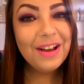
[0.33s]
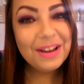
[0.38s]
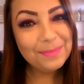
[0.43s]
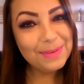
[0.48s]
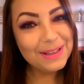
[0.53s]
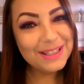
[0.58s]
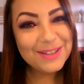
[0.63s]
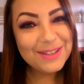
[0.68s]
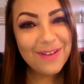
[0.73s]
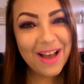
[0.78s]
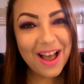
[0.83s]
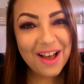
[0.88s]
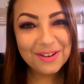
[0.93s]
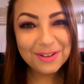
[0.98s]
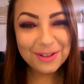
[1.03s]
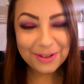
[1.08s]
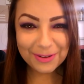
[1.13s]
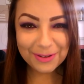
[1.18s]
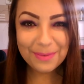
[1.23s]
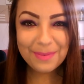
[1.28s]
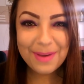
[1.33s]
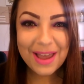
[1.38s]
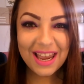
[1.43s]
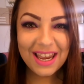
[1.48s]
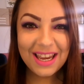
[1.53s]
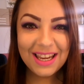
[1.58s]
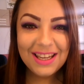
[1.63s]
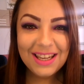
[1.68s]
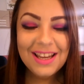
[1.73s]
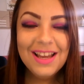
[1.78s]
Oi pessoal, tudo
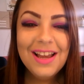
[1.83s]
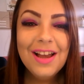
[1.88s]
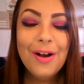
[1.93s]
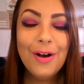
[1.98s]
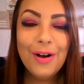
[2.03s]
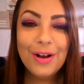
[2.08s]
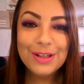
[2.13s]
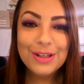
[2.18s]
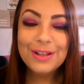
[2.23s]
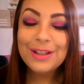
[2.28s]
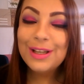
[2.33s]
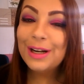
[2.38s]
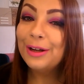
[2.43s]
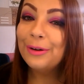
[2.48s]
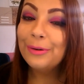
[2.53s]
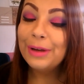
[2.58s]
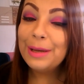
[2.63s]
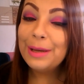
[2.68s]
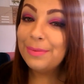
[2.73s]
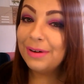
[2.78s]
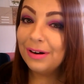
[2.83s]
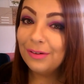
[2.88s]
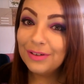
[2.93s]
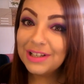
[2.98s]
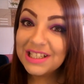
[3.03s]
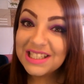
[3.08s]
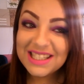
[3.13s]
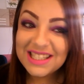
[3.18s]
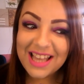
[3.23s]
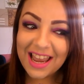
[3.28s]
bem? Hoje eu trago aqui para
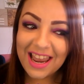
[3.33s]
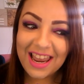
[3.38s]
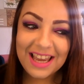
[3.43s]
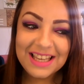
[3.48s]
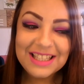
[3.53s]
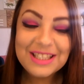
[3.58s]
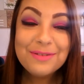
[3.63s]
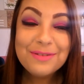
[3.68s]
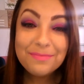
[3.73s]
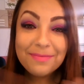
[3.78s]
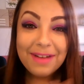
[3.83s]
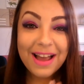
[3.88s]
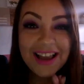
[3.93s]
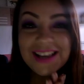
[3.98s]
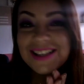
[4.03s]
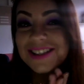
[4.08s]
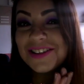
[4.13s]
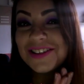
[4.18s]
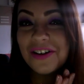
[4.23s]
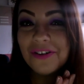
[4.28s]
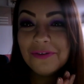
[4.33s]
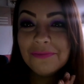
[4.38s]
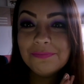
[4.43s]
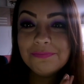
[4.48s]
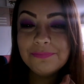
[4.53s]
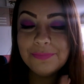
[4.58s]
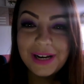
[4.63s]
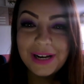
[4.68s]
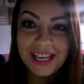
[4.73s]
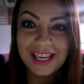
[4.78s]
vocês mais
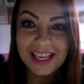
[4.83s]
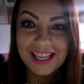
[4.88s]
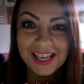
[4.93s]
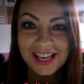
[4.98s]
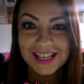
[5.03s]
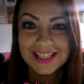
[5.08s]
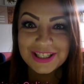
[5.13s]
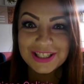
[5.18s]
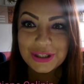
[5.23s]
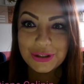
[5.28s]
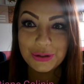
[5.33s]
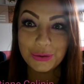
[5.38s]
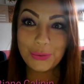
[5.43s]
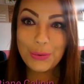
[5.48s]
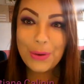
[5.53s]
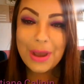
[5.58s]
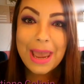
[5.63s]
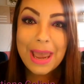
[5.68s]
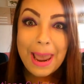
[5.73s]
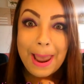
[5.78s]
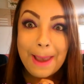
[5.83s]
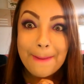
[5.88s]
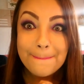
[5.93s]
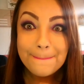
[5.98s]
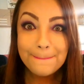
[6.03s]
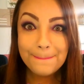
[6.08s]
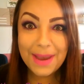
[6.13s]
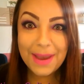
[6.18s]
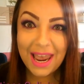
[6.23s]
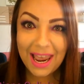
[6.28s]
comprinhas do
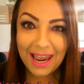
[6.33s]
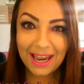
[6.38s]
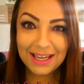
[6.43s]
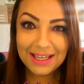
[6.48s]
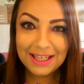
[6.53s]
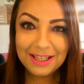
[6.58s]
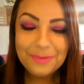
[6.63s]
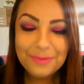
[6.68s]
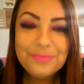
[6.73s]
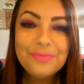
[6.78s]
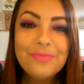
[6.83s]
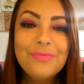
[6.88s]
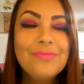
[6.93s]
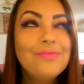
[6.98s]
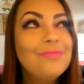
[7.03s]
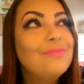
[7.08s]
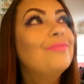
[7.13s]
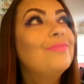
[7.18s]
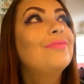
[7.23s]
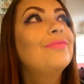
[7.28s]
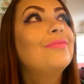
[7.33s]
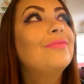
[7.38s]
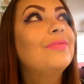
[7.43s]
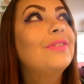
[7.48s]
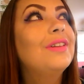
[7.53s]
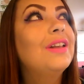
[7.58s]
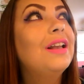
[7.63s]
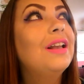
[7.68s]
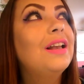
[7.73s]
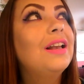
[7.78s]
eBay.
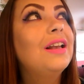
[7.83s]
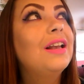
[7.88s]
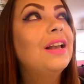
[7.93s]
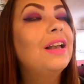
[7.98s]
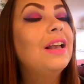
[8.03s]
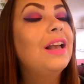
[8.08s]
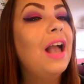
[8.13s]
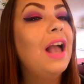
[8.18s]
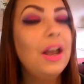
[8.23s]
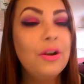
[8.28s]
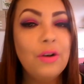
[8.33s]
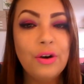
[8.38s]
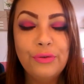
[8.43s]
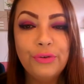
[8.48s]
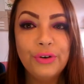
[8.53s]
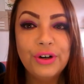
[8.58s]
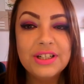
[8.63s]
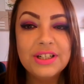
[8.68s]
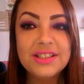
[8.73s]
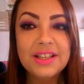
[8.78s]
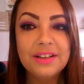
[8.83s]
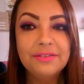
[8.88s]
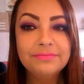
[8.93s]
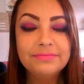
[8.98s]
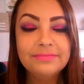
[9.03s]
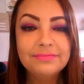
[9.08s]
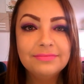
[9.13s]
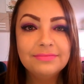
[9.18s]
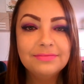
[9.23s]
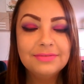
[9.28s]
Caiu a força.
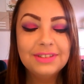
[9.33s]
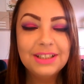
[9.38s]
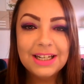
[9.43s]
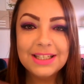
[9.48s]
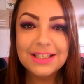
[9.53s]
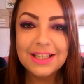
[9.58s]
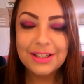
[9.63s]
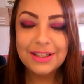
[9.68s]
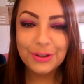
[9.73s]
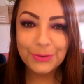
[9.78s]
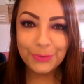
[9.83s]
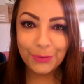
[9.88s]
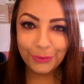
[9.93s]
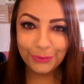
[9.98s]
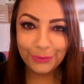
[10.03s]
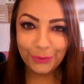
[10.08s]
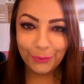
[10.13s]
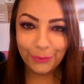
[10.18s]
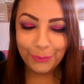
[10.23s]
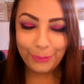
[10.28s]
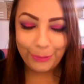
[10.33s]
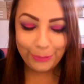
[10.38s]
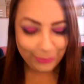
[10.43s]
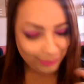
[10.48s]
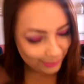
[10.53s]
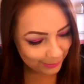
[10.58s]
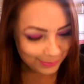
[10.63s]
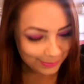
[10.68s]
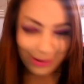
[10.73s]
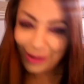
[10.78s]
Graças a Deus voltou.
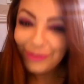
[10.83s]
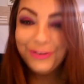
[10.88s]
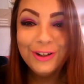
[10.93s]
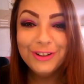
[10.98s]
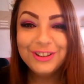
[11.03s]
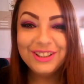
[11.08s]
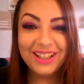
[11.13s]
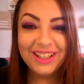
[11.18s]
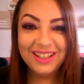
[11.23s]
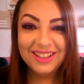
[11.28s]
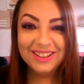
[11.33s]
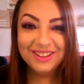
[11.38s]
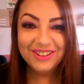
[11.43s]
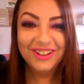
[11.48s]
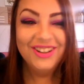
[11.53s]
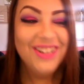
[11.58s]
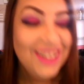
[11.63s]
Tá faltando.